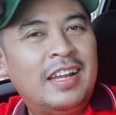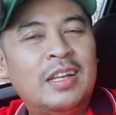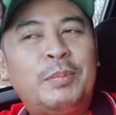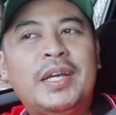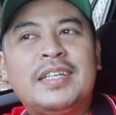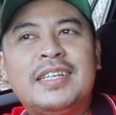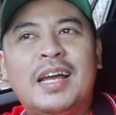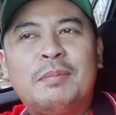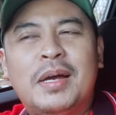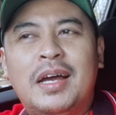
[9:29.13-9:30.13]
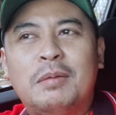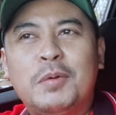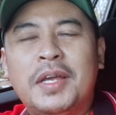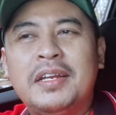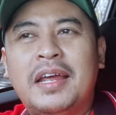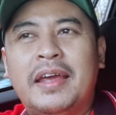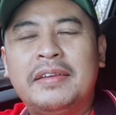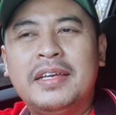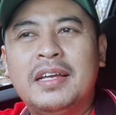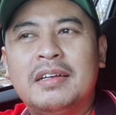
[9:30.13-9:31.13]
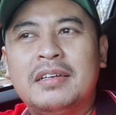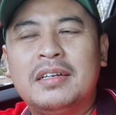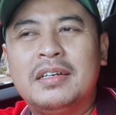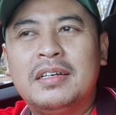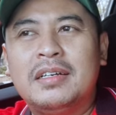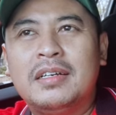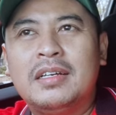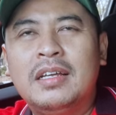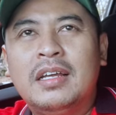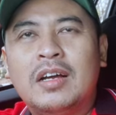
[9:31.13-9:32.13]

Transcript: lebih kenyaman mungkin kayaknya uh,